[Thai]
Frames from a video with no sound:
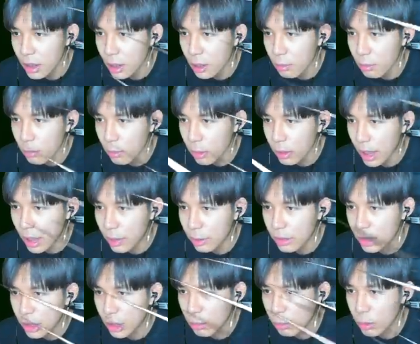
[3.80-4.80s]
มึงตายตัว
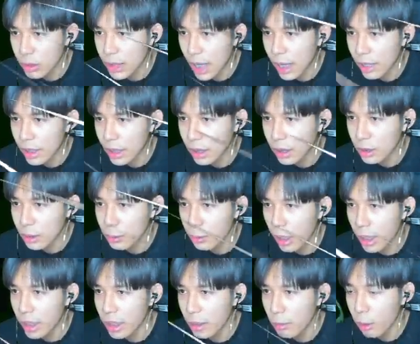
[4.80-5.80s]
สกิลบนซ้ายนั้นสวย
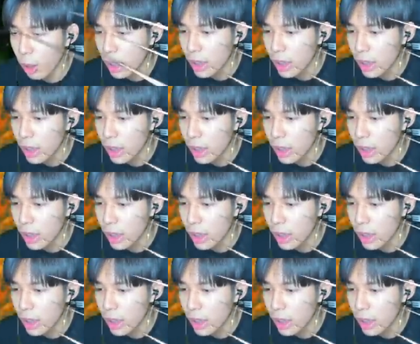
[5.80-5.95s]
เรียบร้อย